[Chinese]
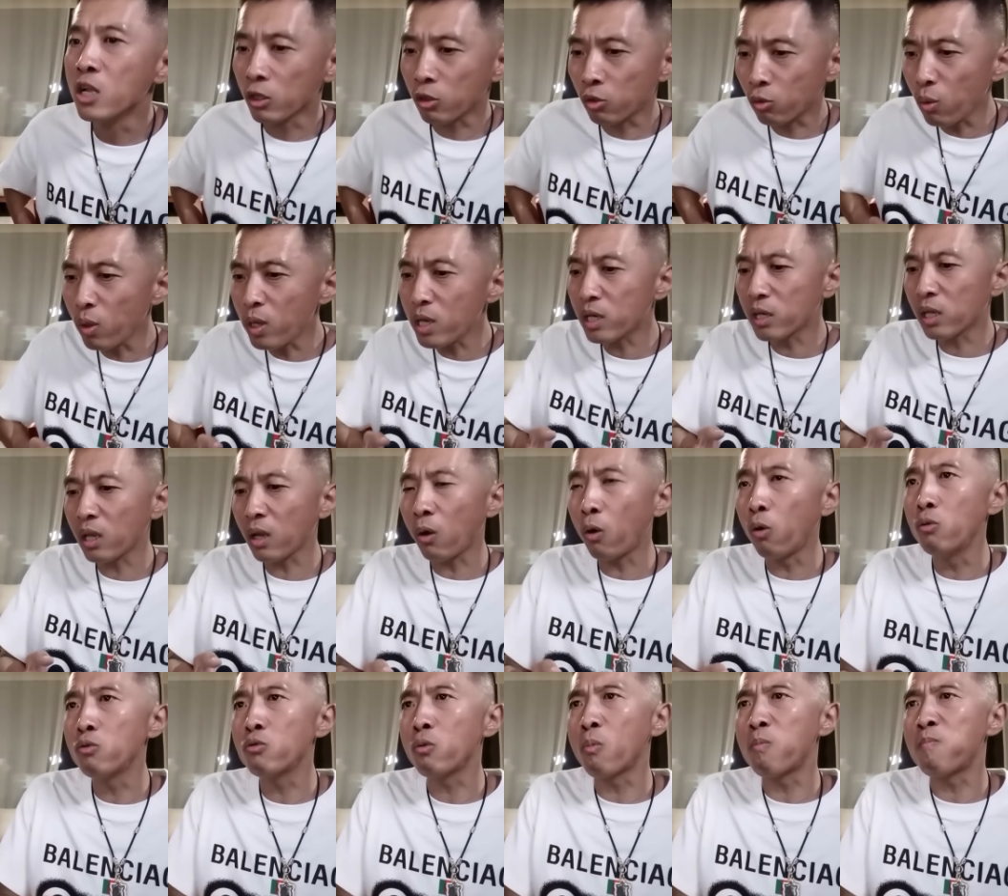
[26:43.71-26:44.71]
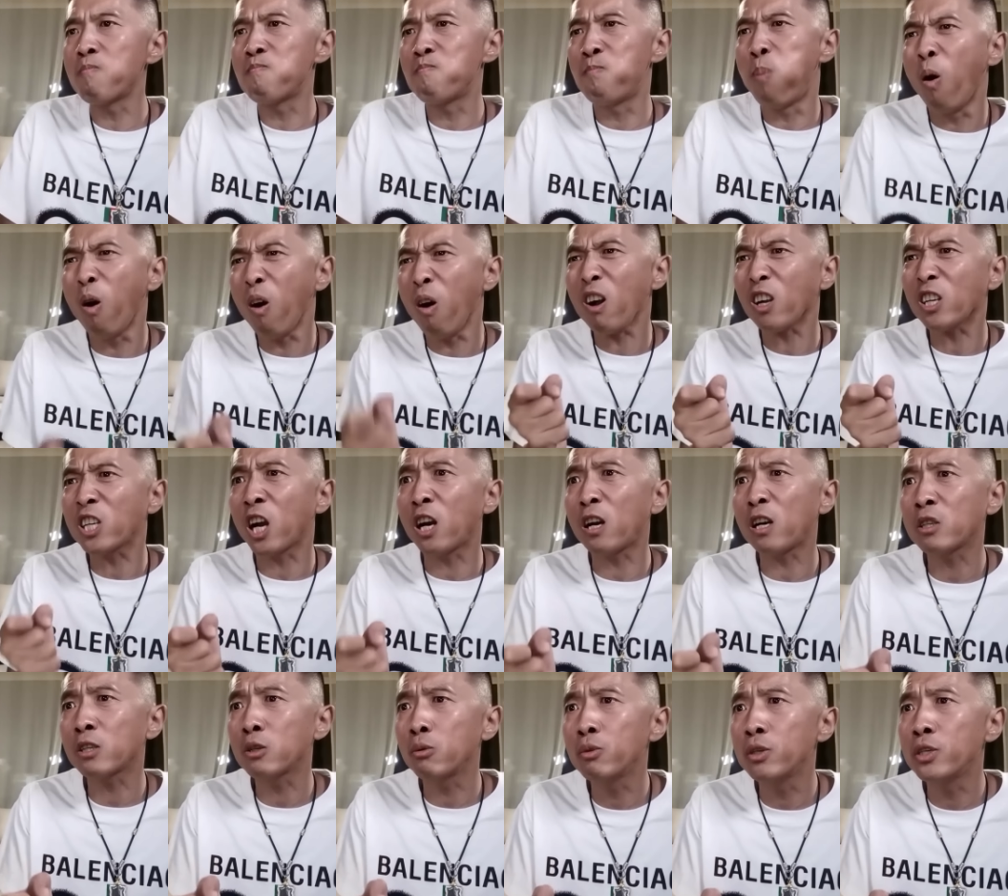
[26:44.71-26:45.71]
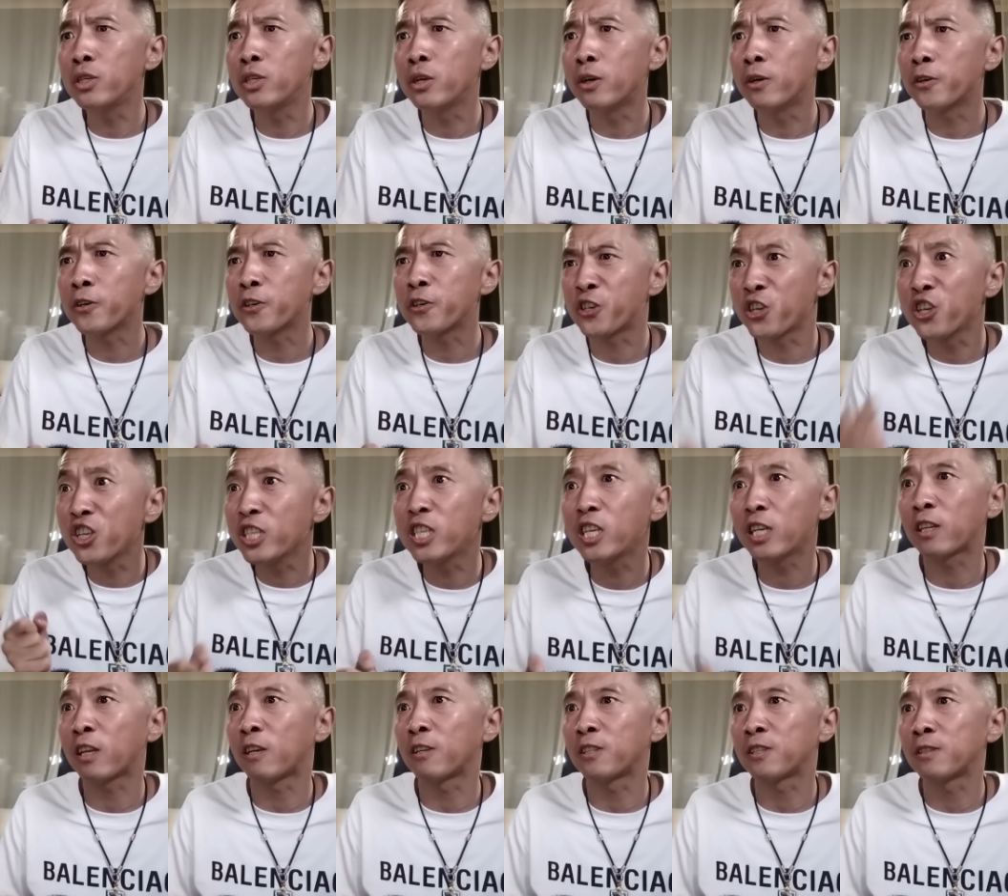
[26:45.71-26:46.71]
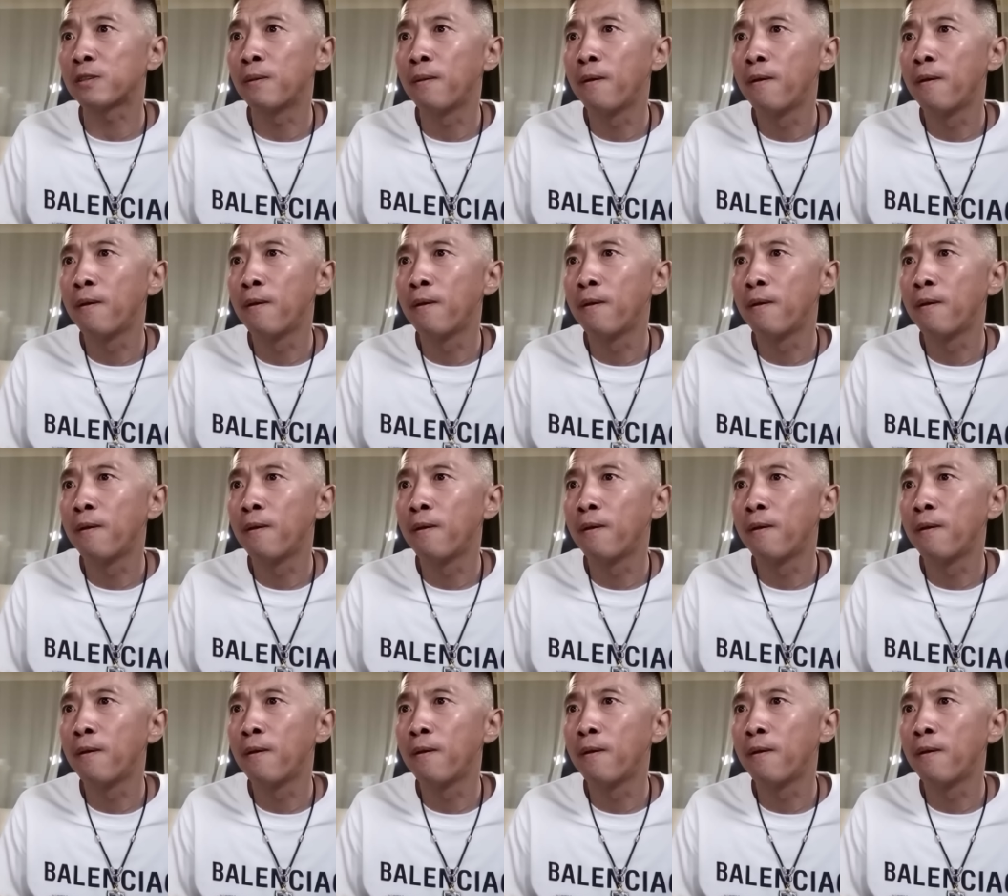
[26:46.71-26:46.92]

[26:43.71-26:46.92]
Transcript: 对着他后腰啪嚓就一枪，直接打死。